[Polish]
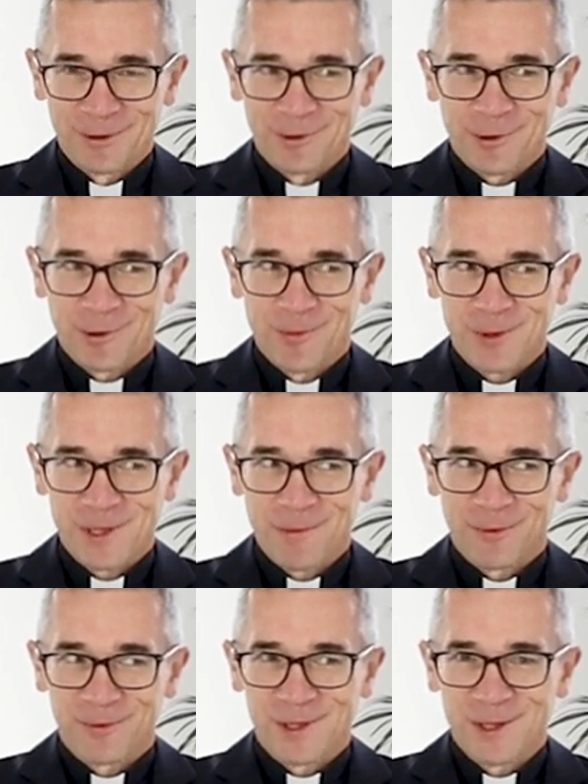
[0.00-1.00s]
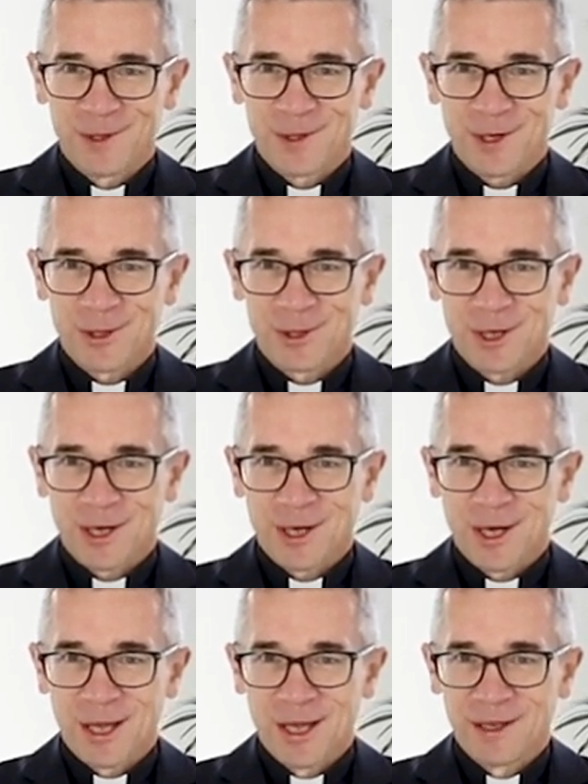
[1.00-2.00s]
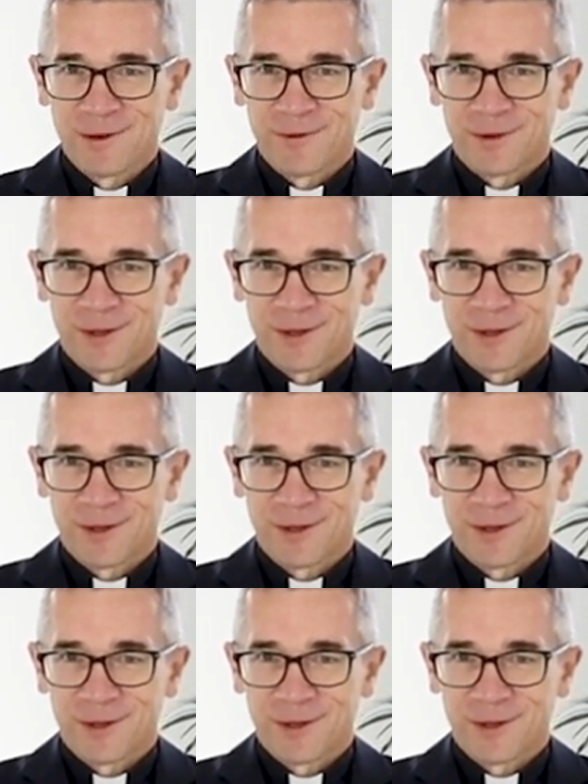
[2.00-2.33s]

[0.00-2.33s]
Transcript: to można powiedzieć, że w